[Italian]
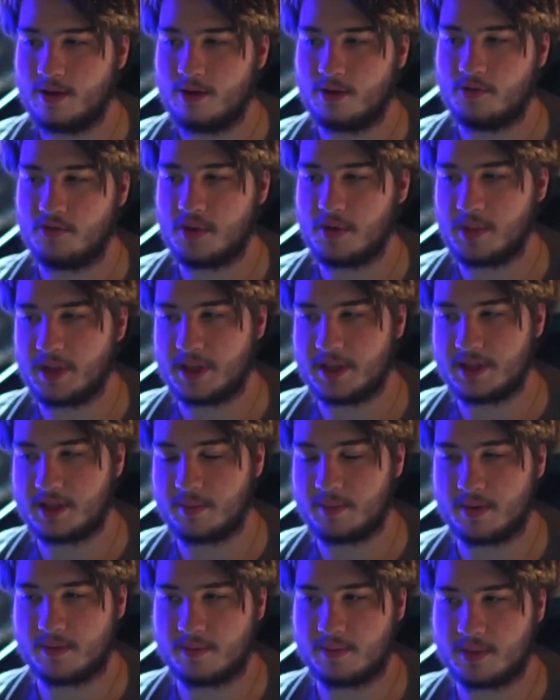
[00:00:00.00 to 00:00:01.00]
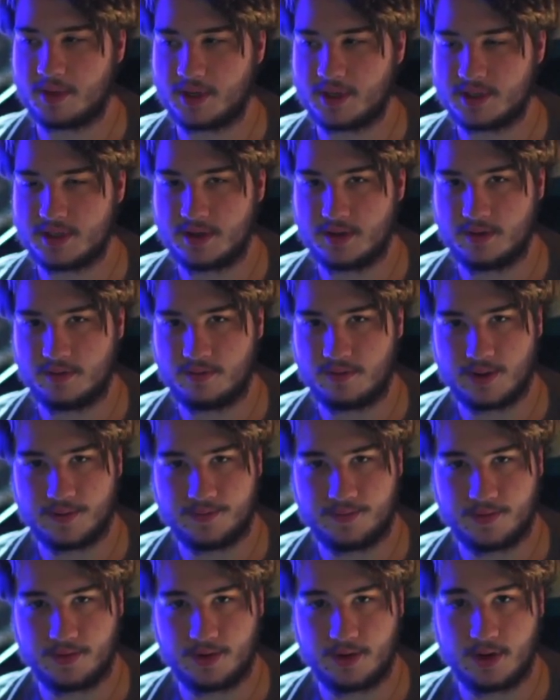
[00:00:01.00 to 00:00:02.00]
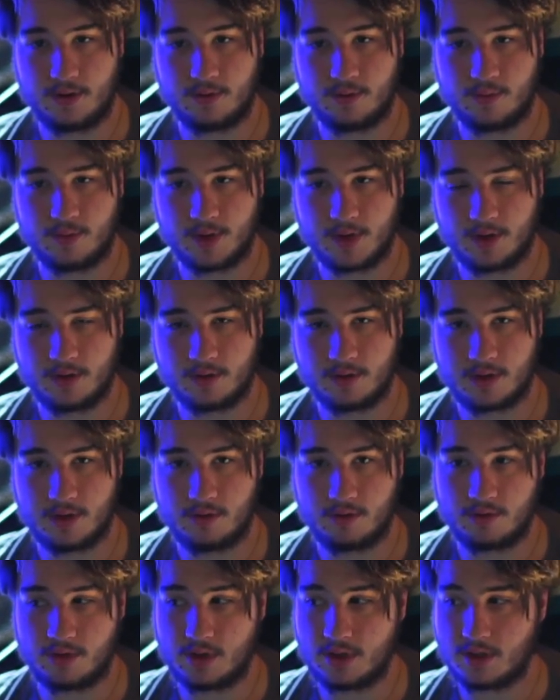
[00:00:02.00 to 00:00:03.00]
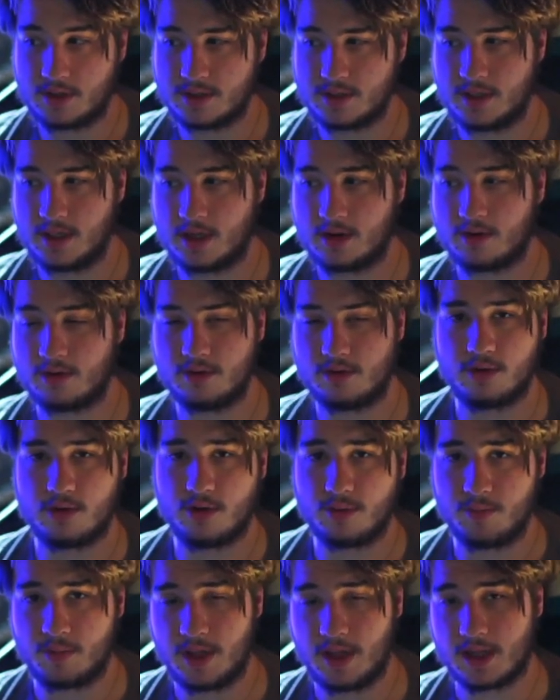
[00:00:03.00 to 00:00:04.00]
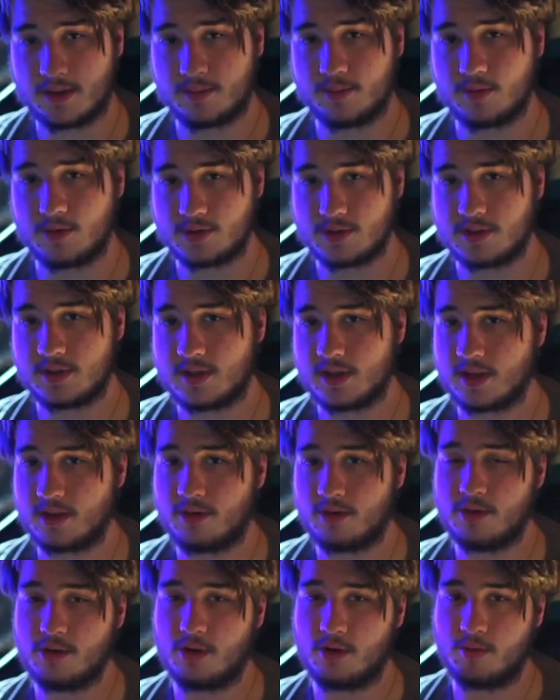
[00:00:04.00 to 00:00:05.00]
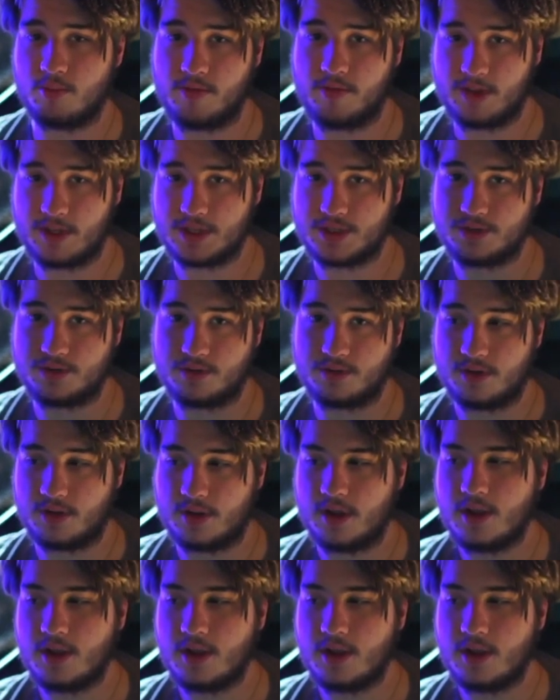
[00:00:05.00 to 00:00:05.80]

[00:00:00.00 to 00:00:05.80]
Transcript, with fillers: Ovviamente per poterci far fruire comunque dei contenuti sia col Dolby Atmos che col Dolby Vision.